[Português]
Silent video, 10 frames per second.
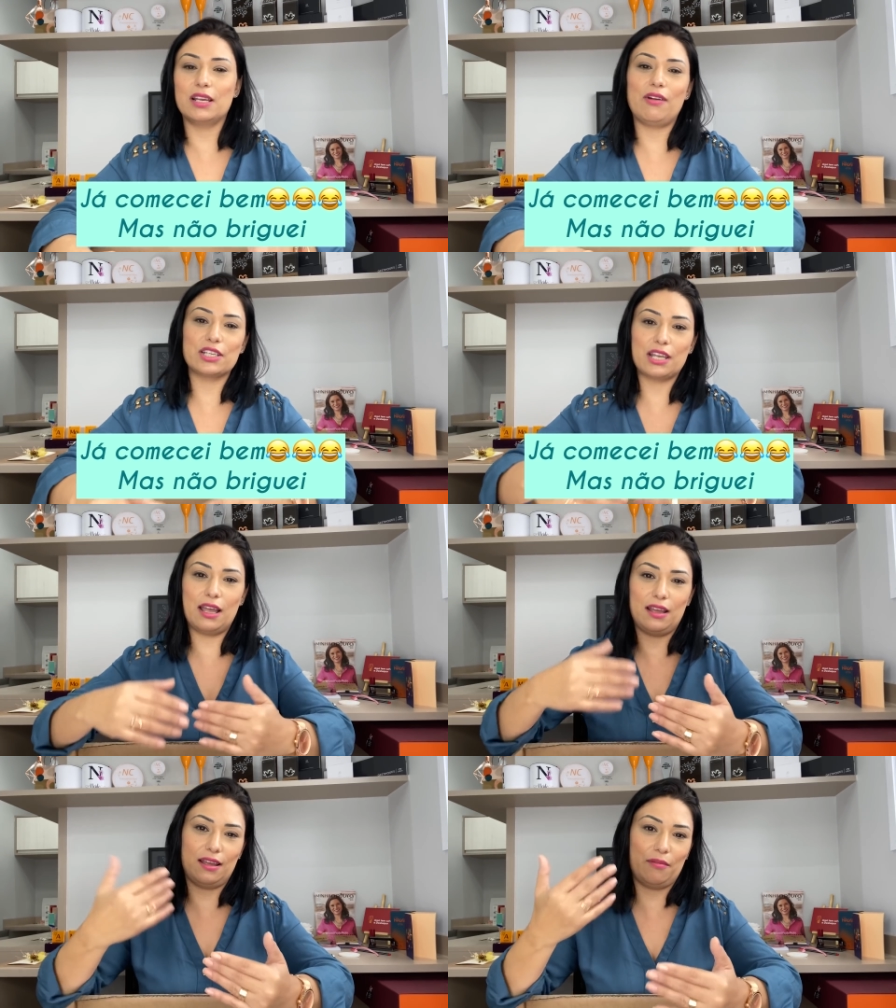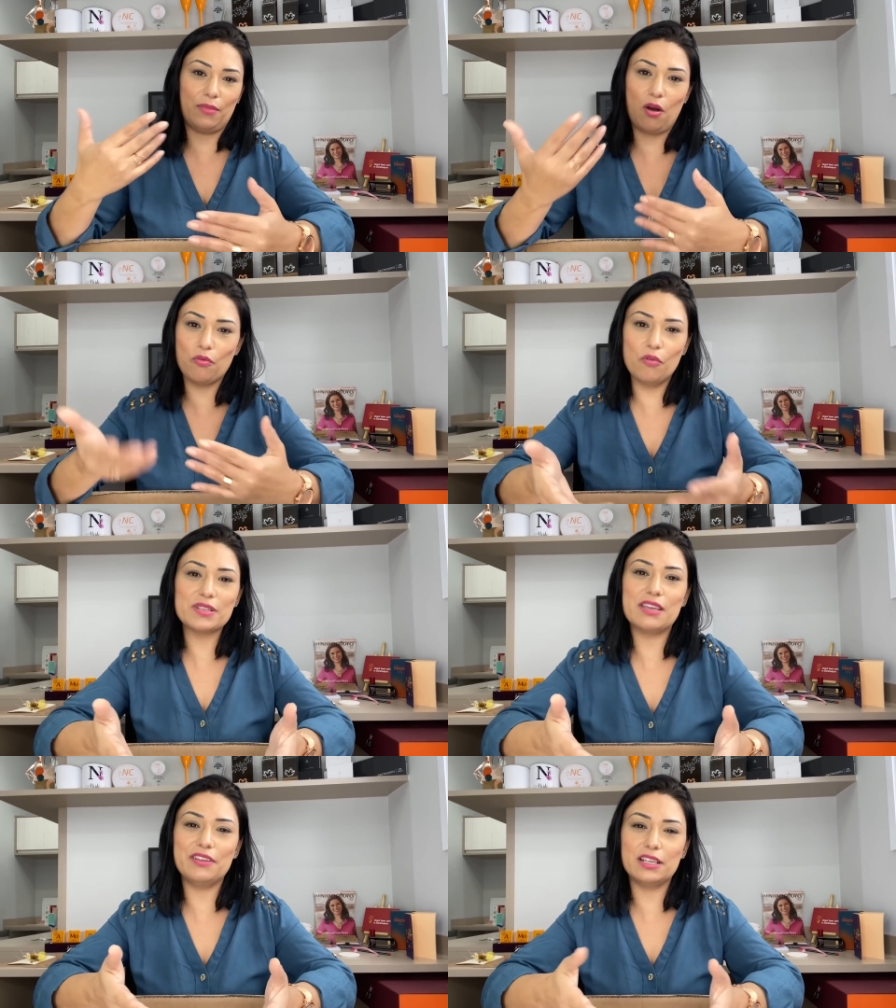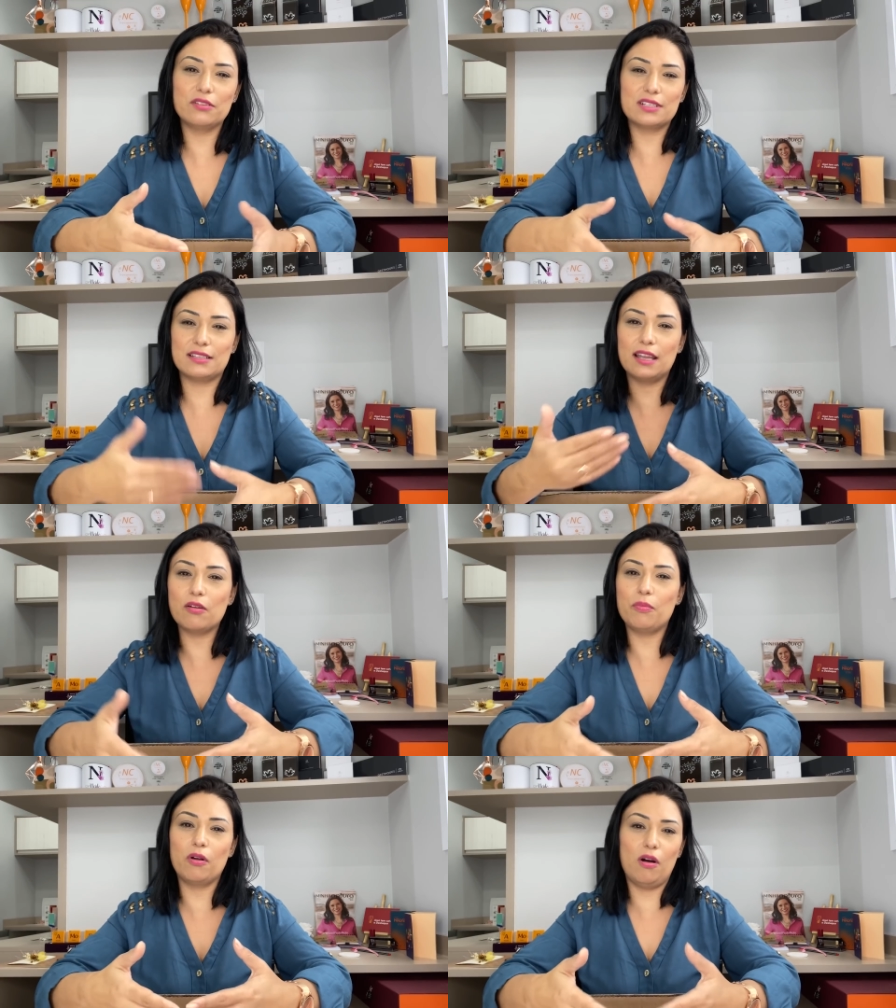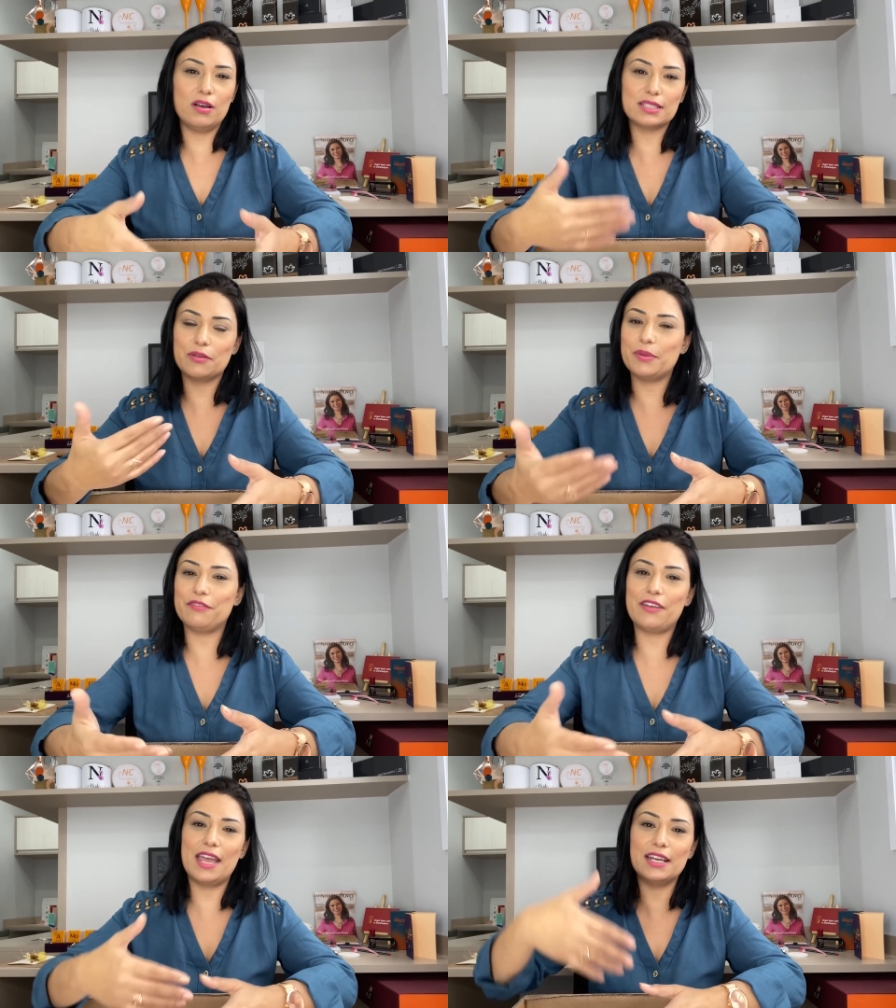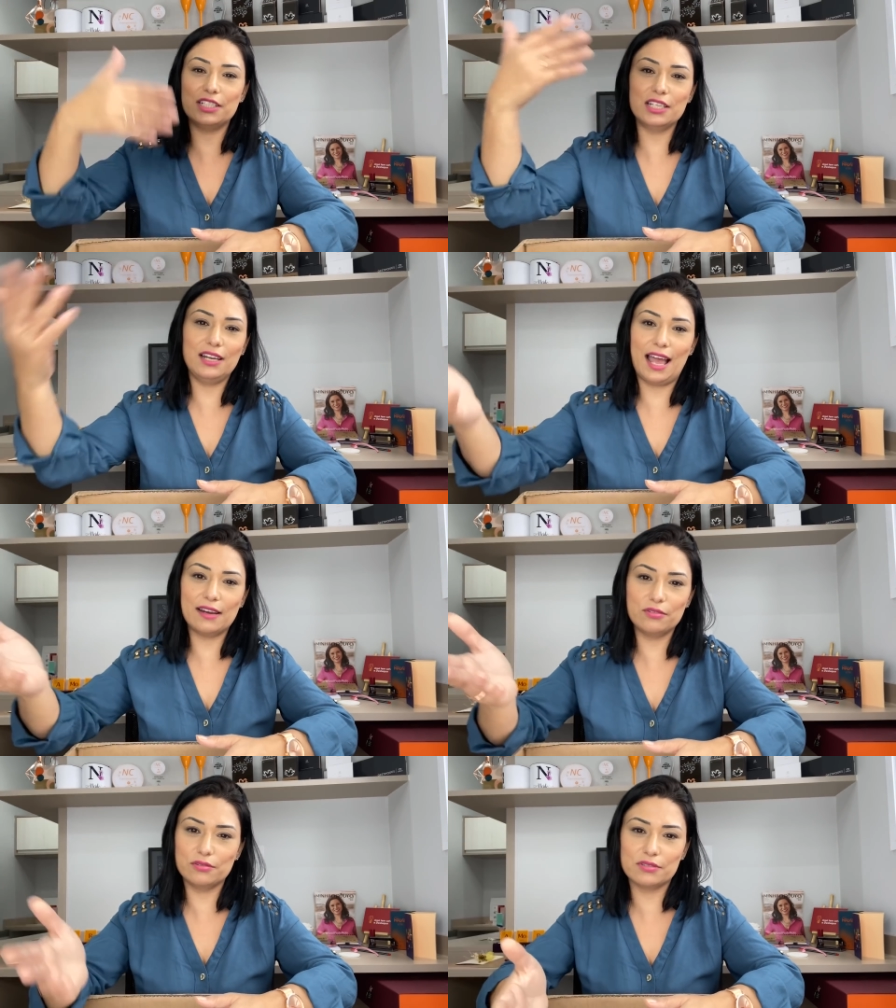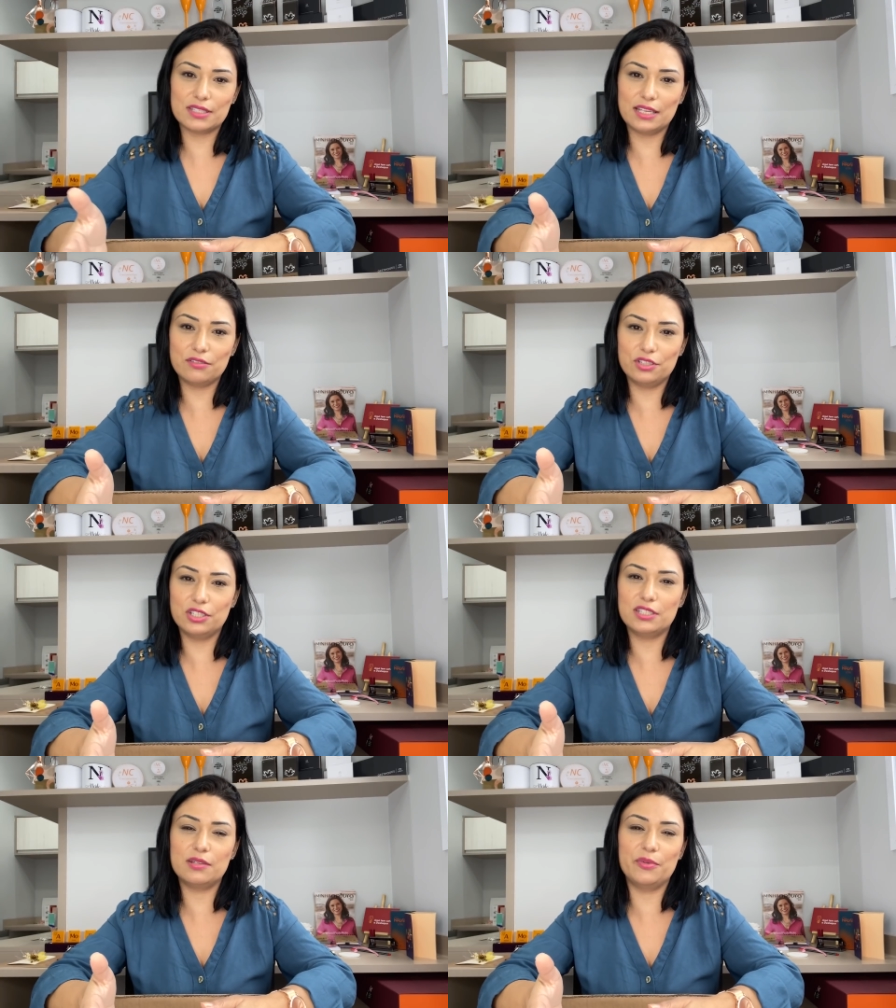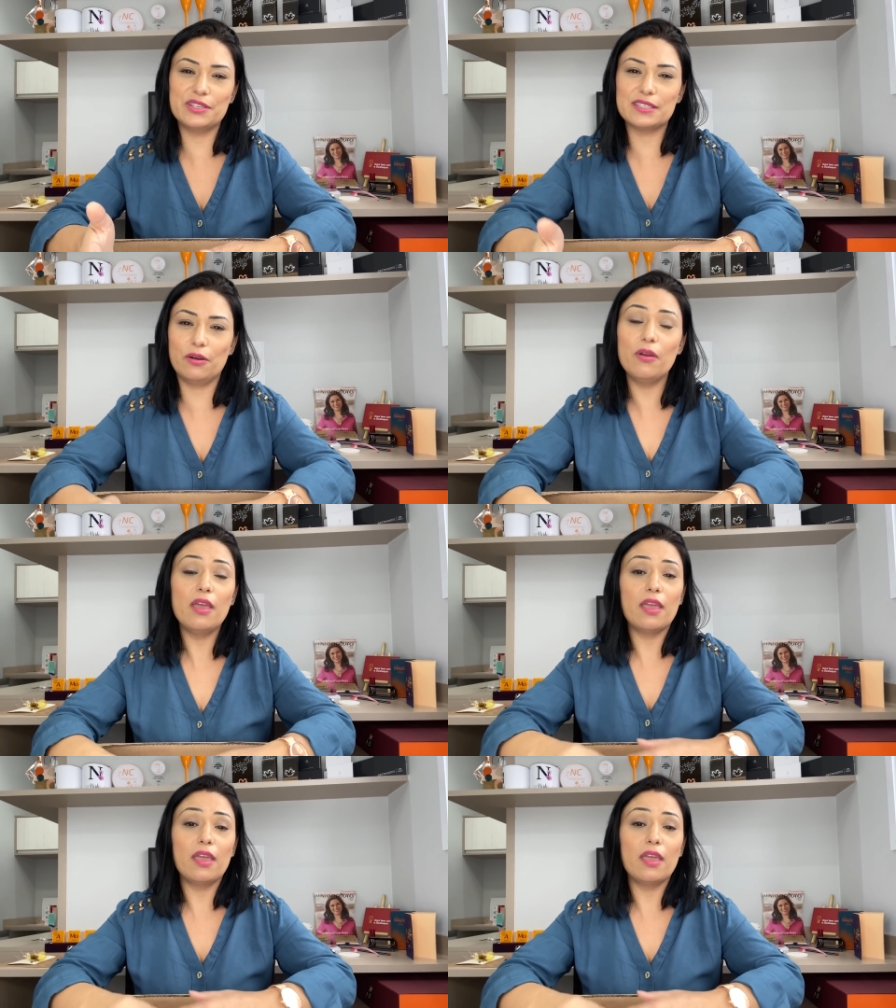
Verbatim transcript: Eu acho que algumas revendedoras até gostam e preferem de ir lá no, no centro de distribuição.